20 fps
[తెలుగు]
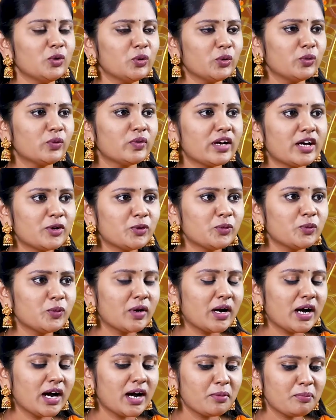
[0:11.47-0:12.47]
గురువుగారు
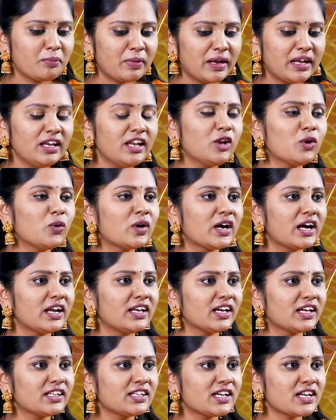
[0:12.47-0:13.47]
పెళ్లిలో
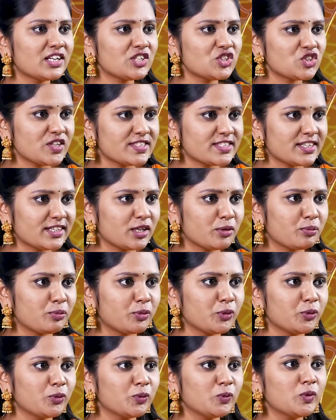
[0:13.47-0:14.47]
కన్యాదానం
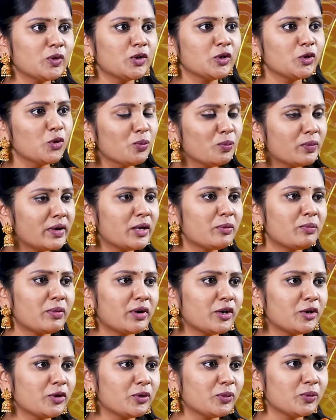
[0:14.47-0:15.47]
చేసేటప్పుడు గుమ్మడి
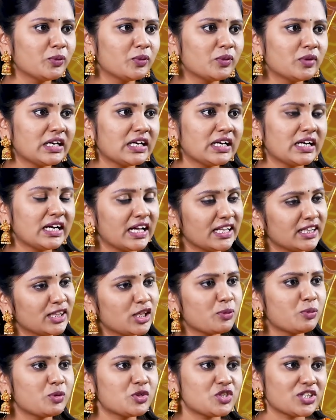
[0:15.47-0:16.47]
పండు
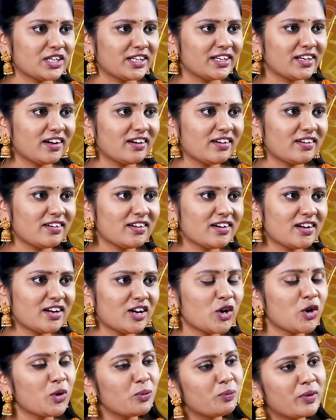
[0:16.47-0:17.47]
గంధపు చెక్క
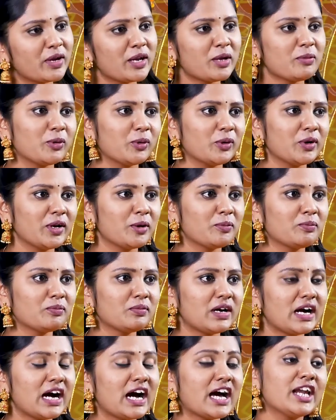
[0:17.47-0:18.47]
కొబ్బరి బోండం
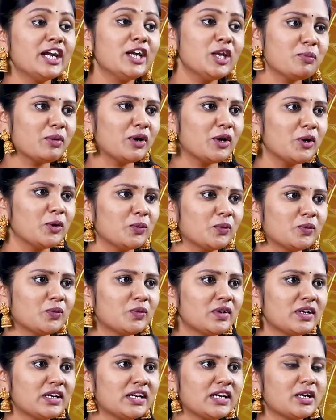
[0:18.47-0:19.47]
అరటి పళ్ళు
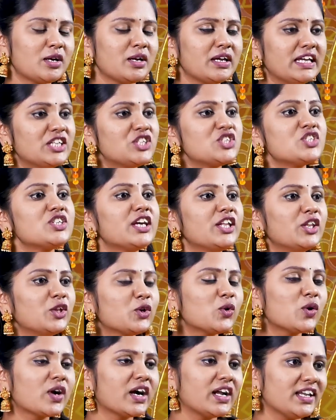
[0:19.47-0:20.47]
ఇచ్చి
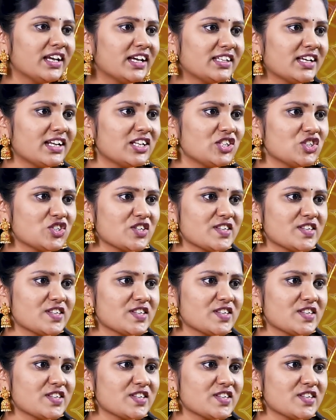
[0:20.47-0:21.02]
ఎందుకు కన్యాదానం